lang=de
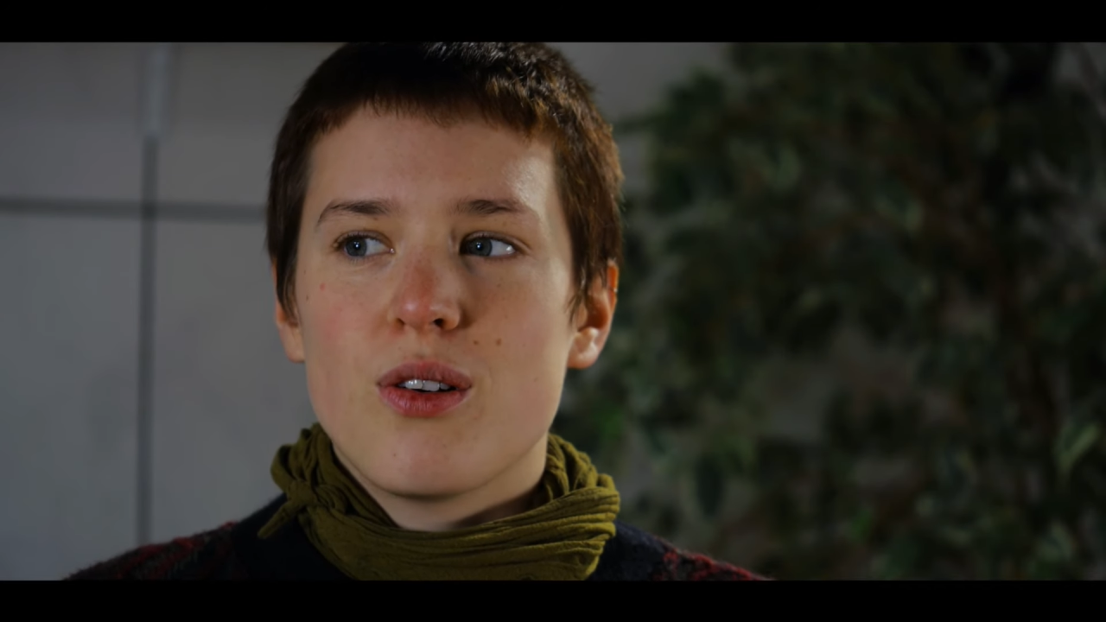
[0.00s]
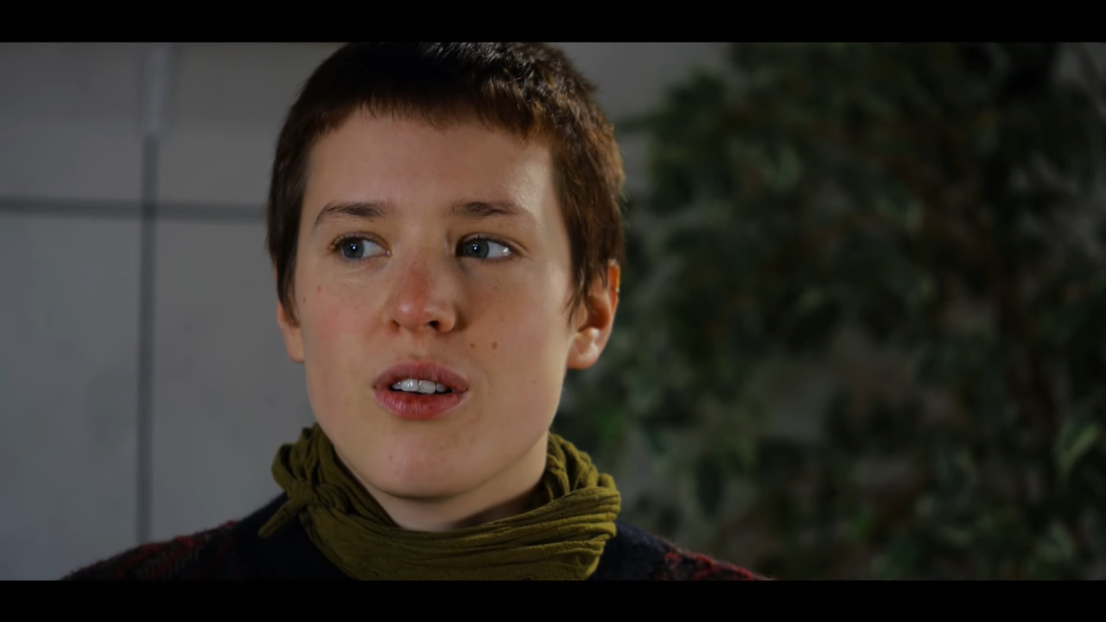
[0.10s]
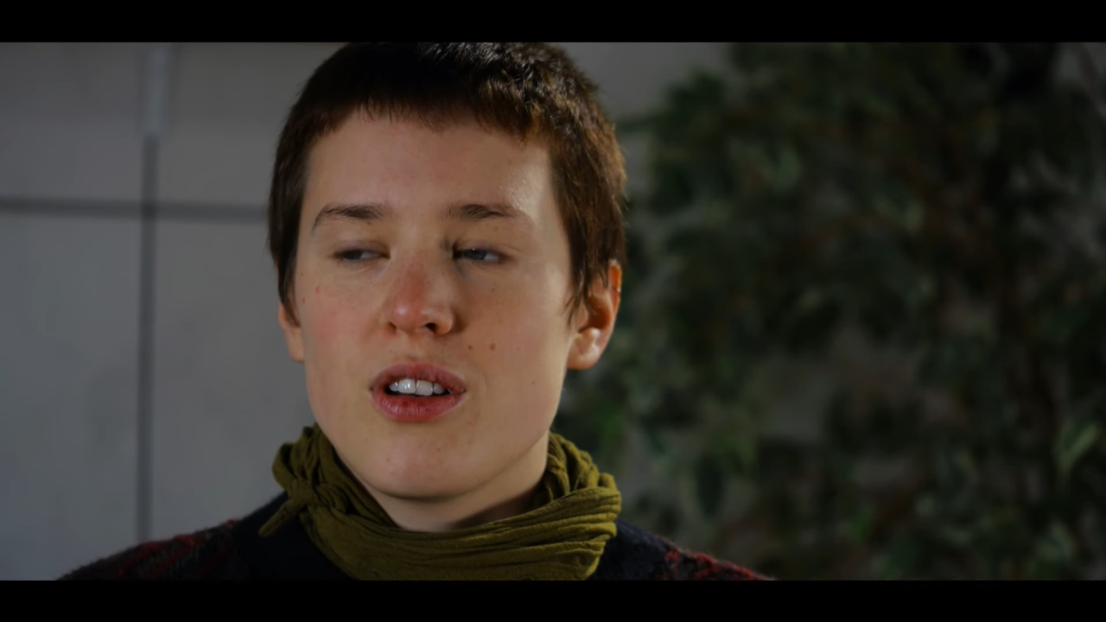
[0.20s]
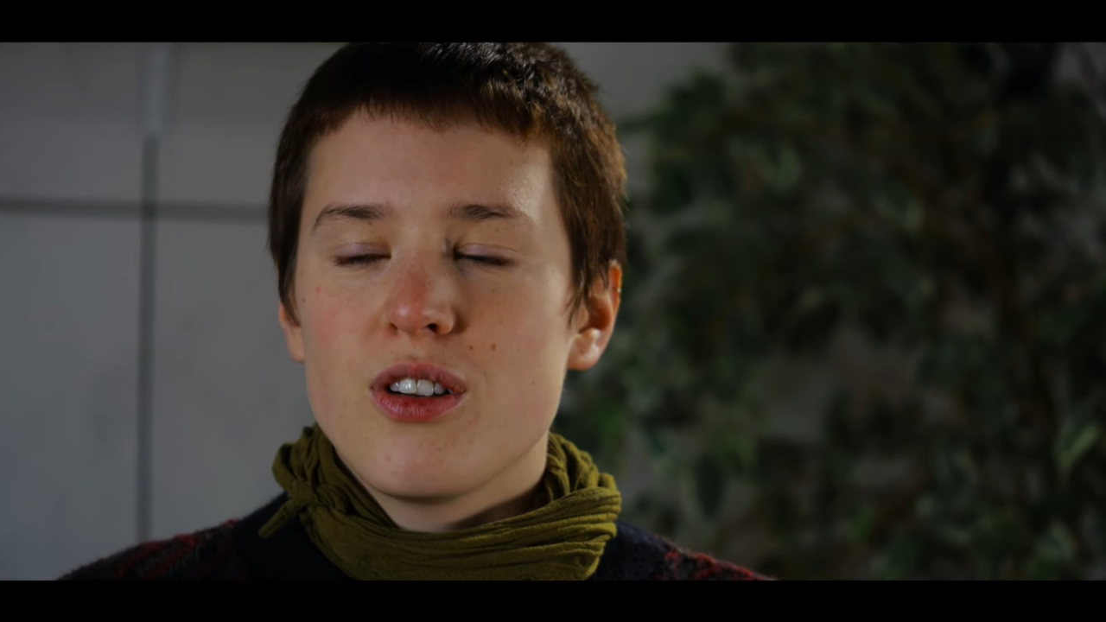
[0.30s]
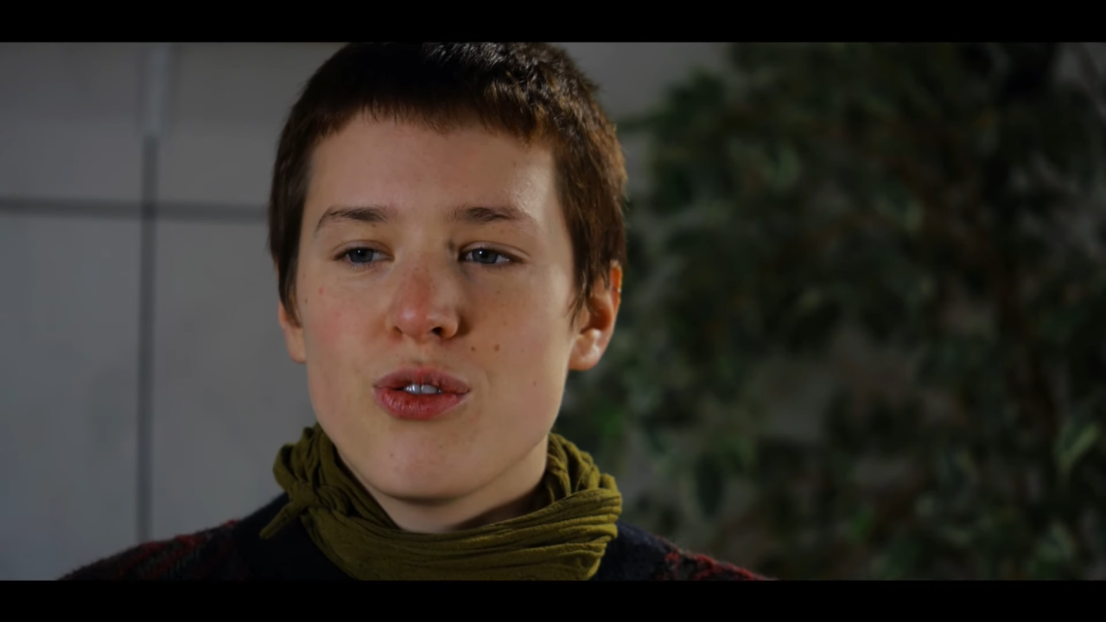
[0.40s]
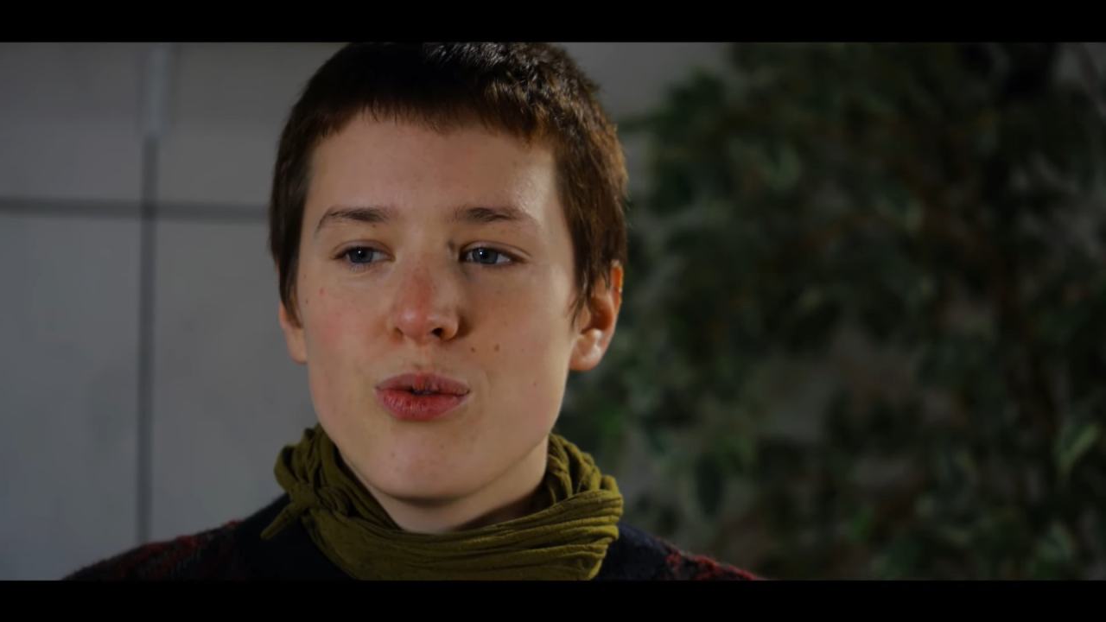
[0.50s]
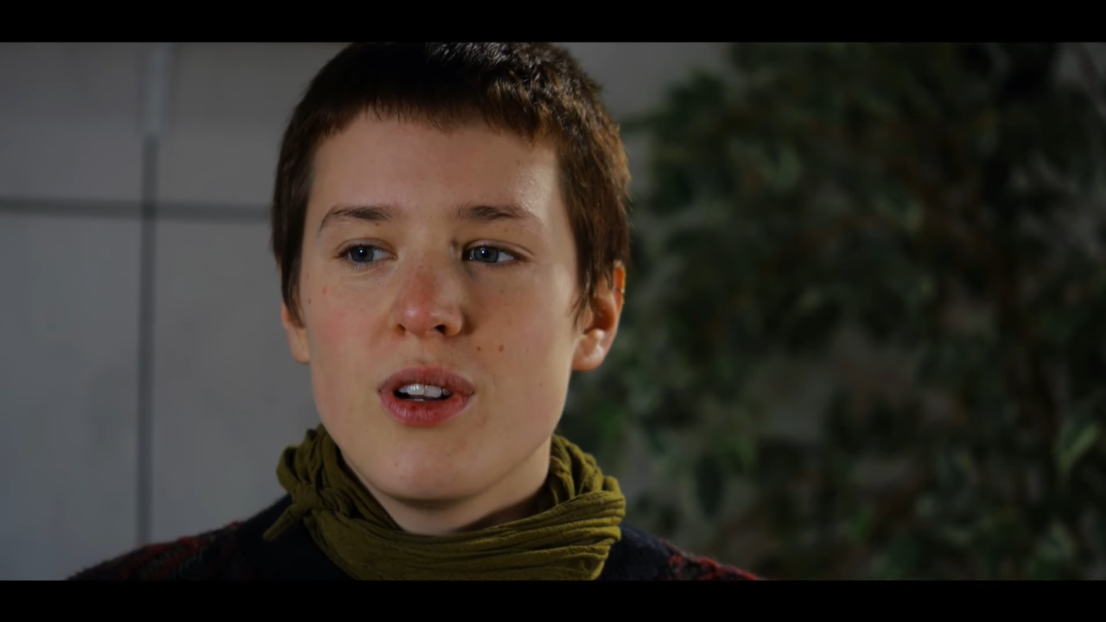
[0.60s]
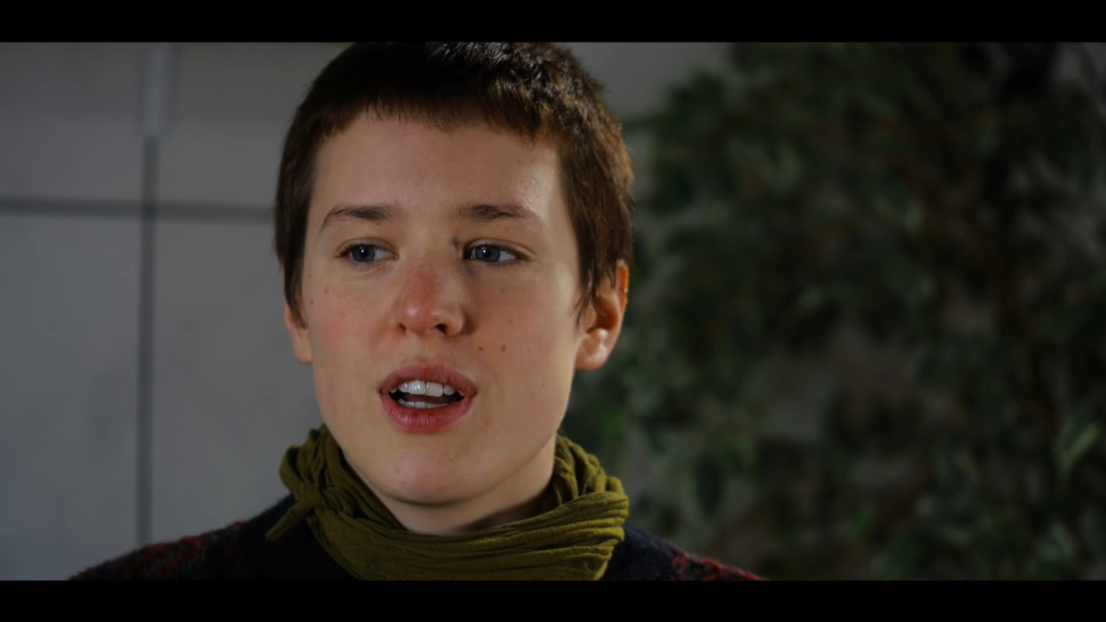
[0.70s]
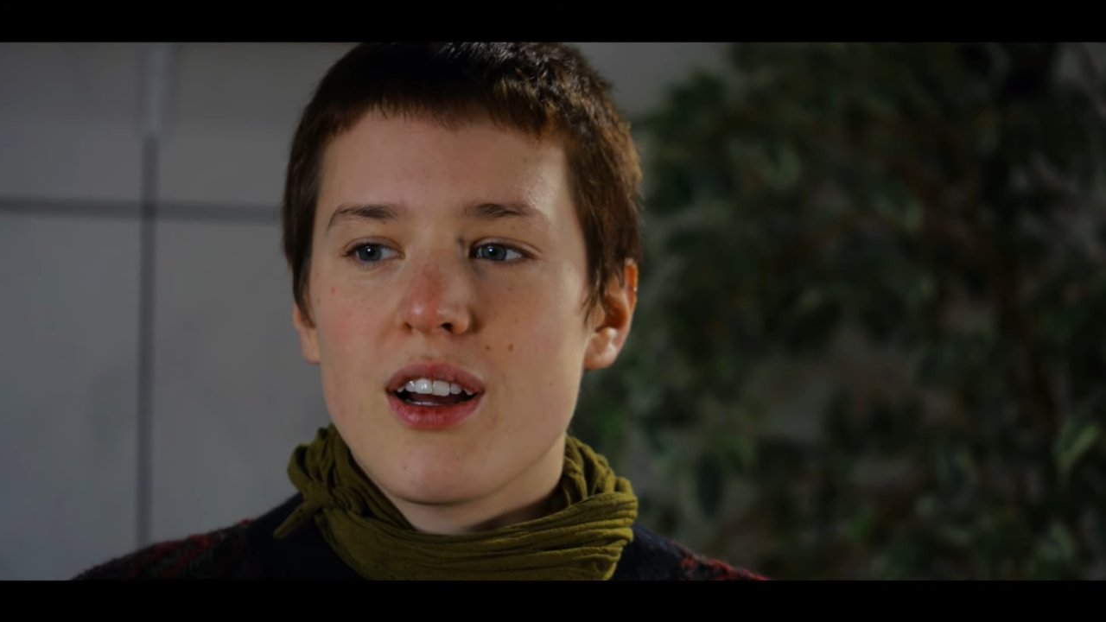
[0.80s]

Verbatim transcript: Auch die Schule